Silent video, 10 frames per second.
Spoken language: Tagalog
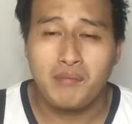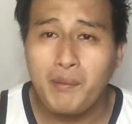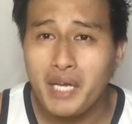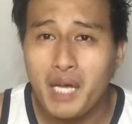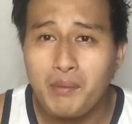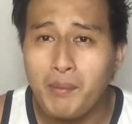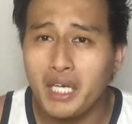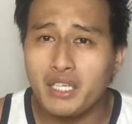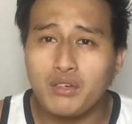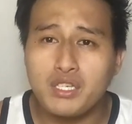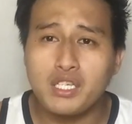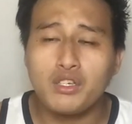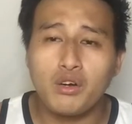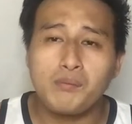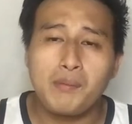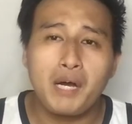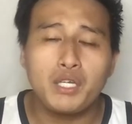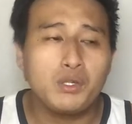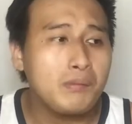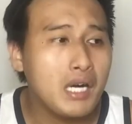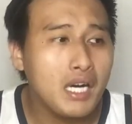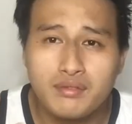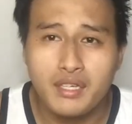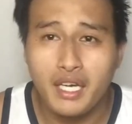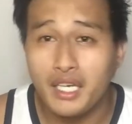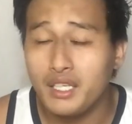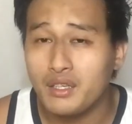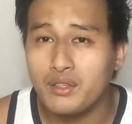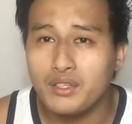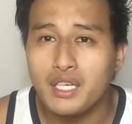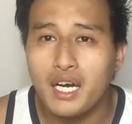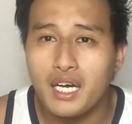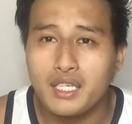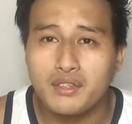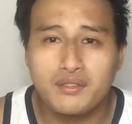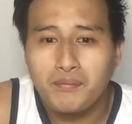Mamaya ipapakita ko sa inyo kung paano ma-edit doon at